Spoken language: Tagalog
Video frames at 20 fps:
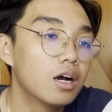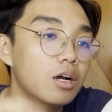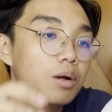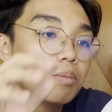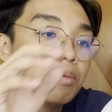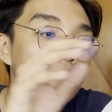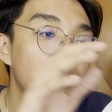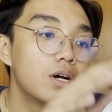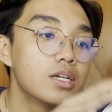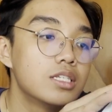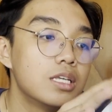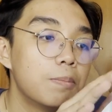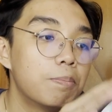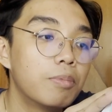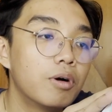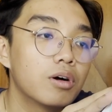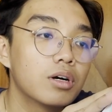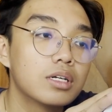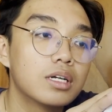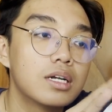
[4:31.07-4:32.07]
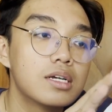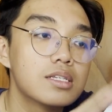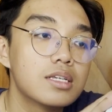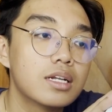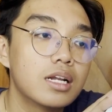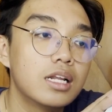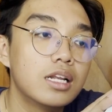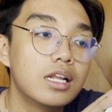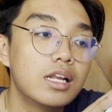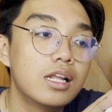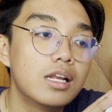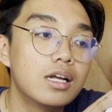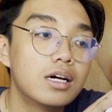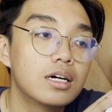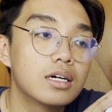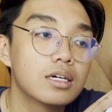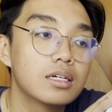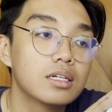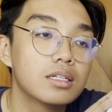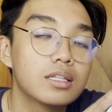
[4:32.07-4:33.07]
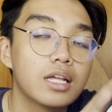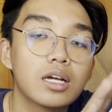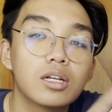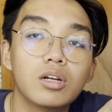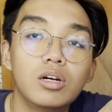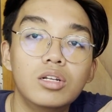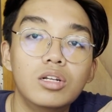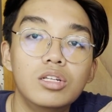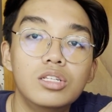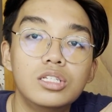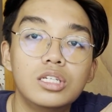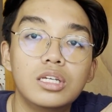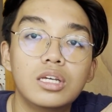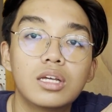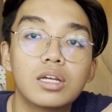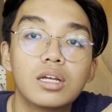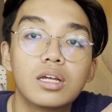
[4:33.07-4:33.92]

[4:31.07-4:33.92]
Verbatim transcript: gumawa si Pop ng sarili nilang technology.